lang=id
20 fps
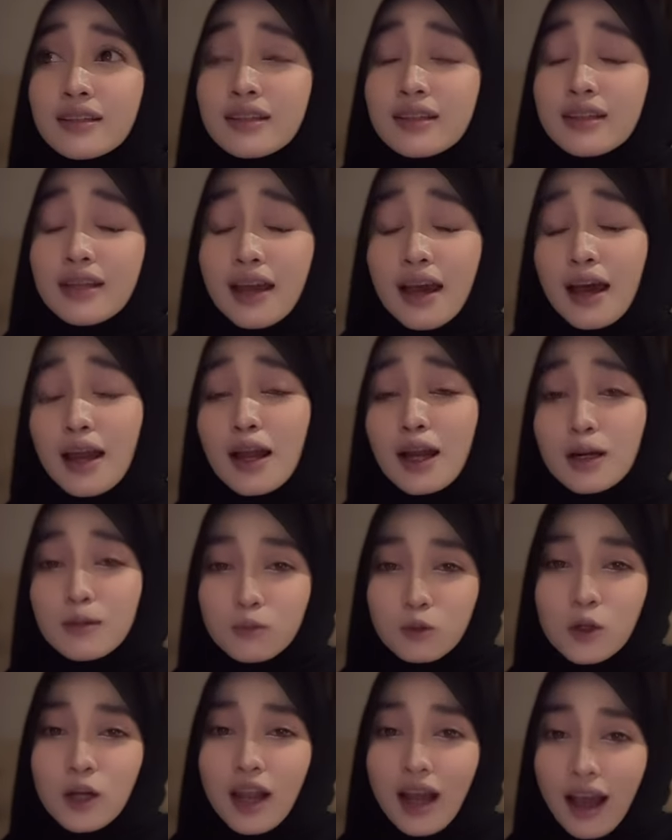ya
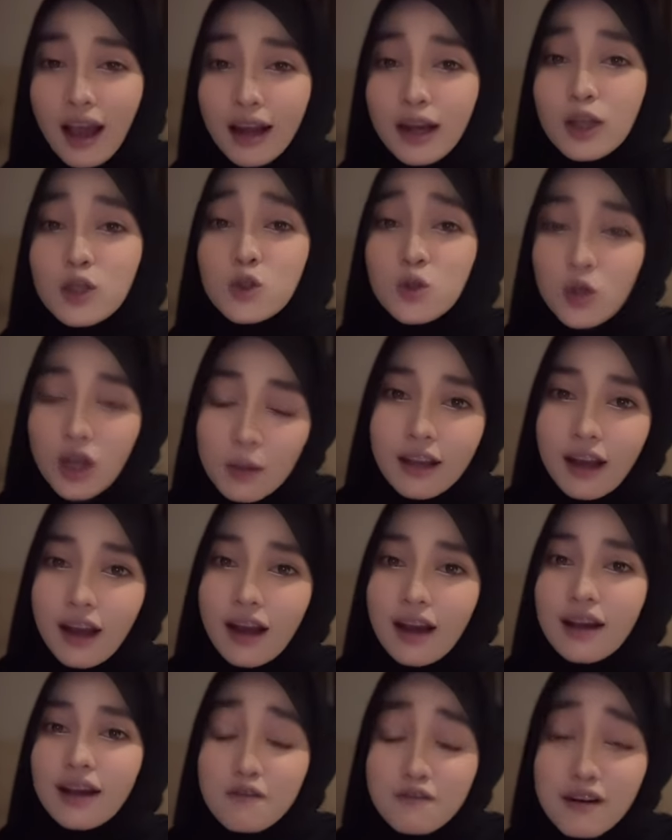alhamdulillah ada juga yang
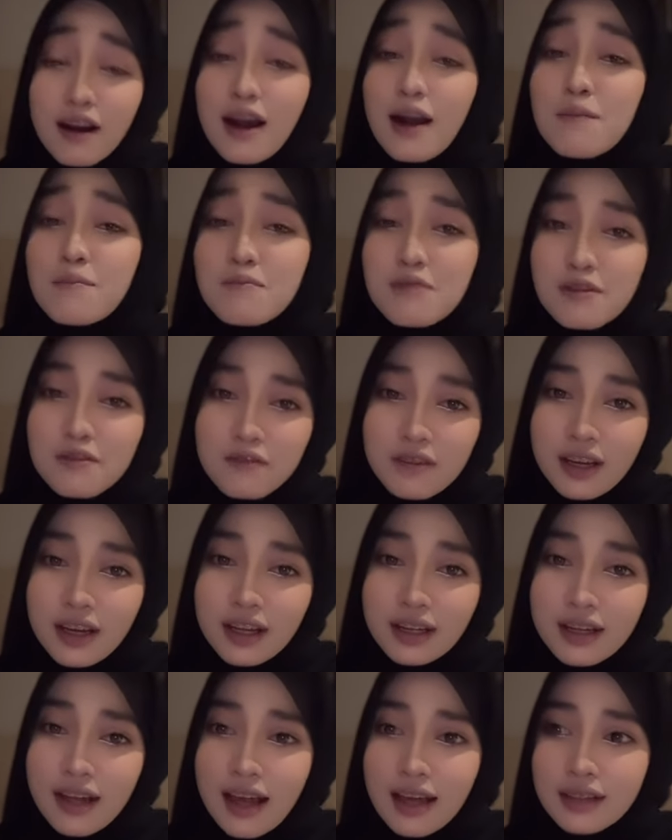paham Feve
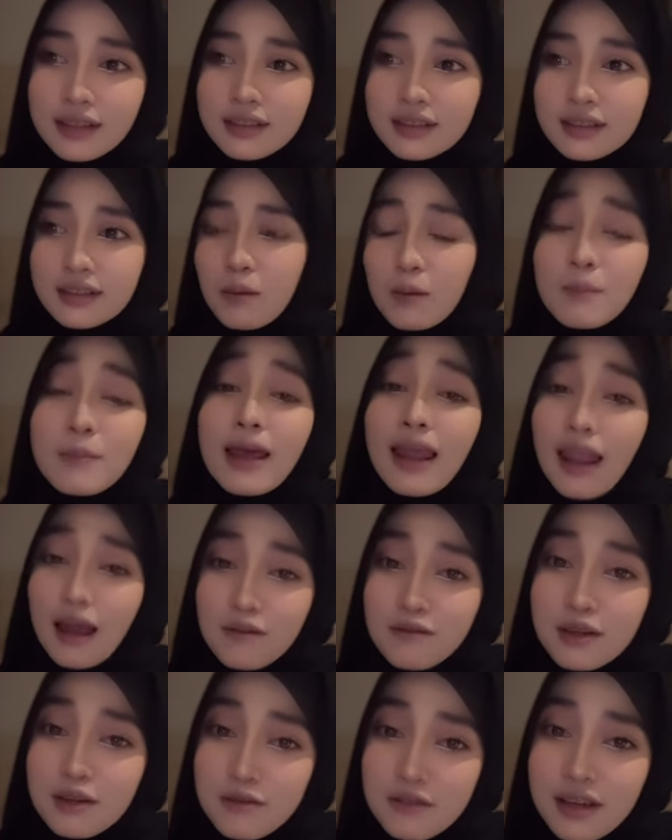dan membela
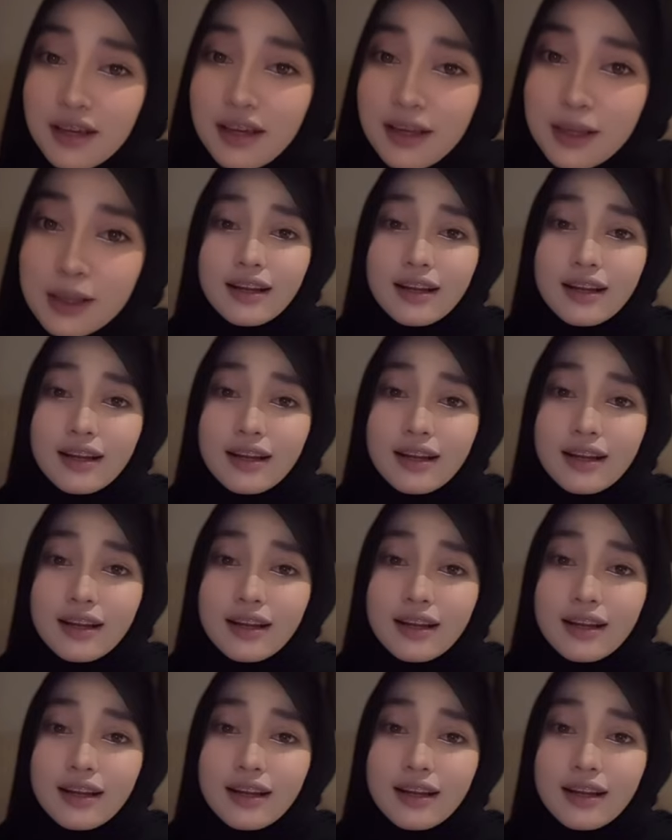Feve.